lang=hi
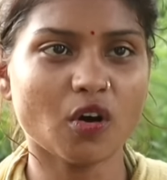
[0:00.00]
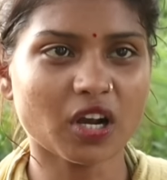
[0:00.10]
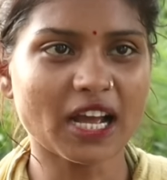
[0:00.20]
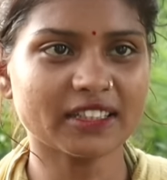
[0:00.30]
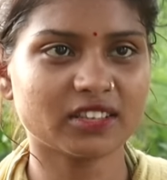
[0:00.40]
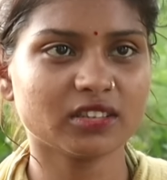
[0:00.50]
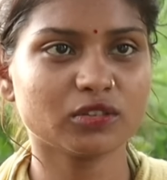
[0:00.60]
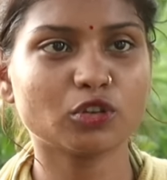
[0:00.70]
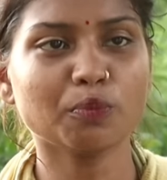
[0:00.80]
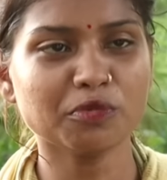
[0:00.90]
औकात
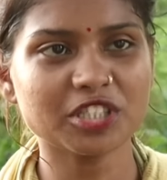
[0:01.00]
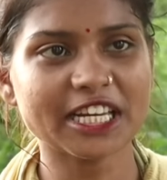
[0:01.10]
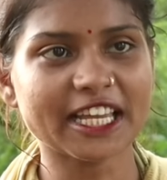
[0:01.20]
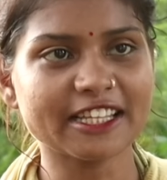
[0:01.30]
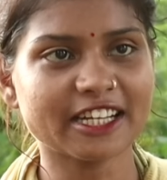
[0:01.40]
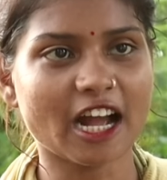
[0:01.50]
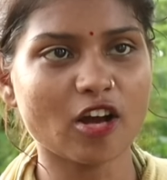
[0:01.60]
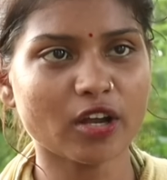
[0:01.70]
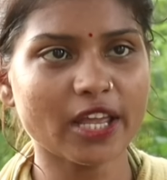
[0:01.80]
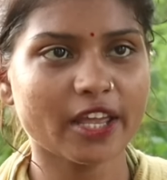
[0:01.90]
तुम मुझे क्या
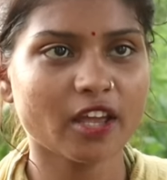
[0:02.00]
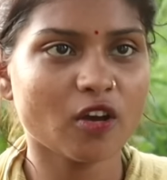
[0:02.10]
दिखाओगे